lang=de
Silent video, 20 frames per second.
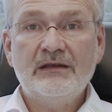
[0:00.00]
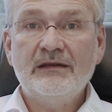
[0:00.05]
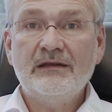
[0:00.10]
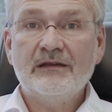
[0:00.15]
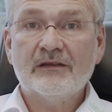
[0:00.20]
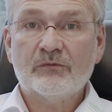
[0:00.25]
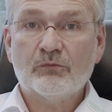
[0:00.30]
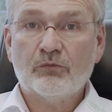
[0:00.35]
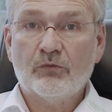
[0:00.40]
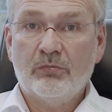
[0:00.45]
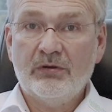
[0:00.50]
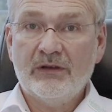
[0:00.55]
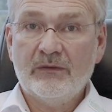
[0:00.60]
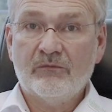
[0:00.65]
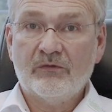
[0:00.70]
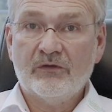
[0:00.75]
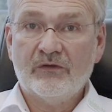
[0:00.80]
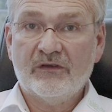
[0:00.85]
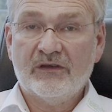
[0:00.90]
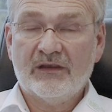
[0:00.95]
die das
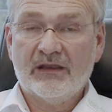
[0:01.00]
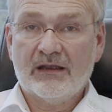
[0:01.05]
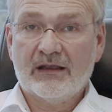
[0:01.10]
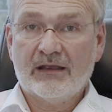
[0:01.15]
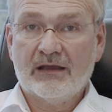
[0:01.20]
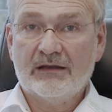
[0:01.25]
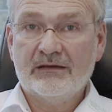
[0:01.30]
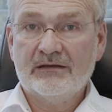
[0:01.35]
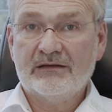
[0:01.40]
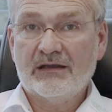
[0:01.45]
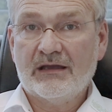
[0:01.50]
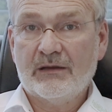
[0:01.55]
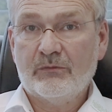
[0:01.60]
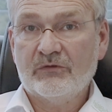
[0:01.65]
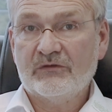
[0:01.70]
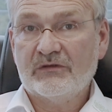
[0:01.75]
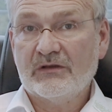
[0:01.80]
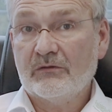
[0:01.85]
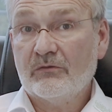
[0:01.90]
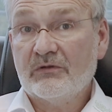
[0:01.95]
Problem für sich erkannt haben
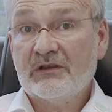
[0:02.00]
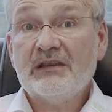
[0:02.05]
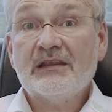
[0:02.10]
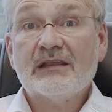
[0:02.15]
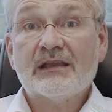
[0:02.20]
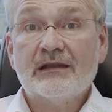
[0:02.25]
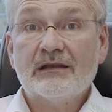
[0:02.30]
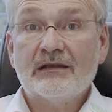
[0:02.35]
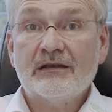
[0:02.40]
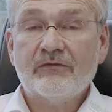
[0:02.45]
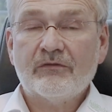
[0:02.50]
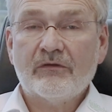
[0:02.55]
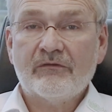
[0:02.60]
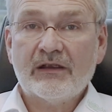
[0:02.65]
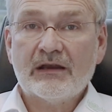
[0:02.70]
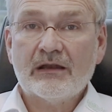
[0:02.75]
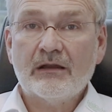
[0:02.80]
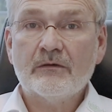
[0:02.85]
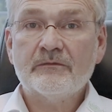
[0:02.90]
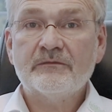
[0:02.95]
und sagen, okay, ich kann da nicht
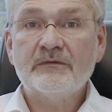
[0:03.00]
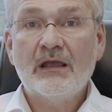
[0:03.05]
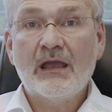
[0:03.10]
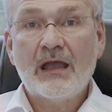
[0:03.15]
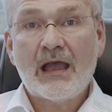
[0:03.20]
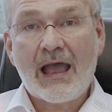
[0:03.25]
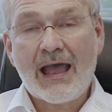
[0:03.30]
vorweglaufen,